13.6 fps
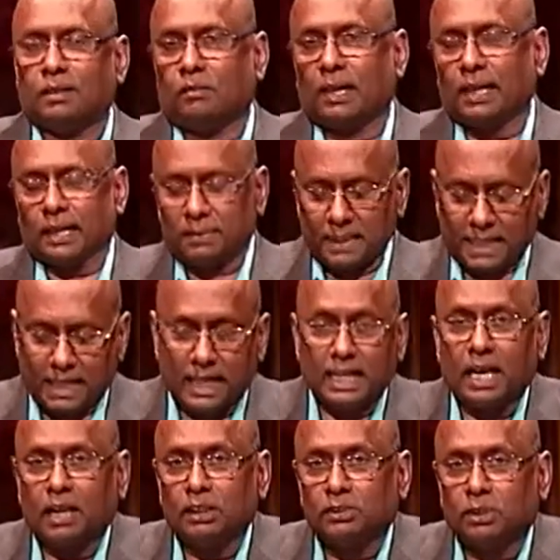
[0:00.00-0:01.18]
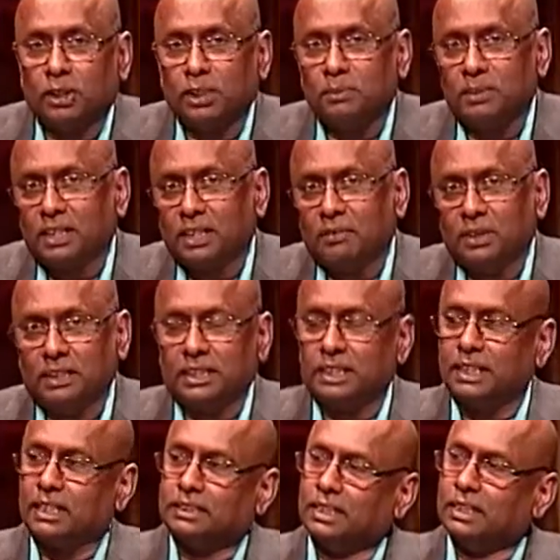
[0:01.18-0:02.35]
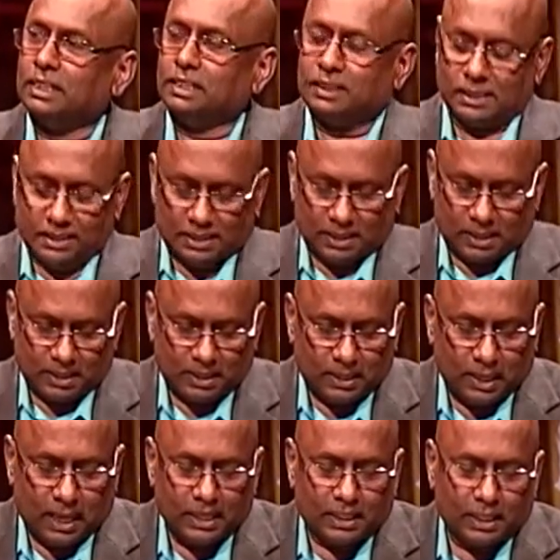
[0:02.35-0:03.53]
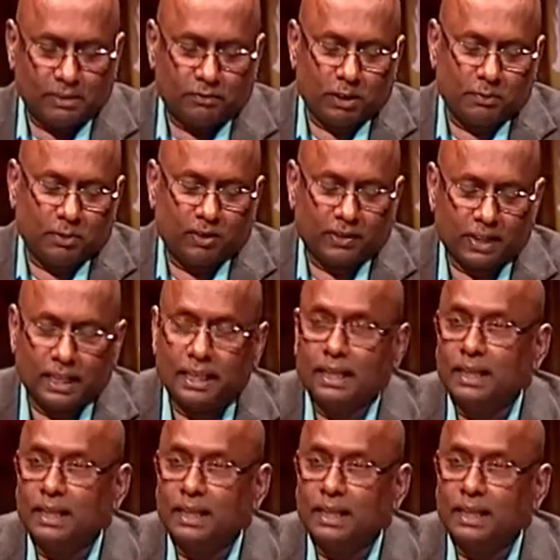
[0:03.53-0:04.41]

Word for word: வணக்கம் நேர்களை நாங்கள் தொடர்ந்து முந்தைய வலிச்ச நிகழ்ச்சியில் திரு அண்டன் பிலிப் அவர்களை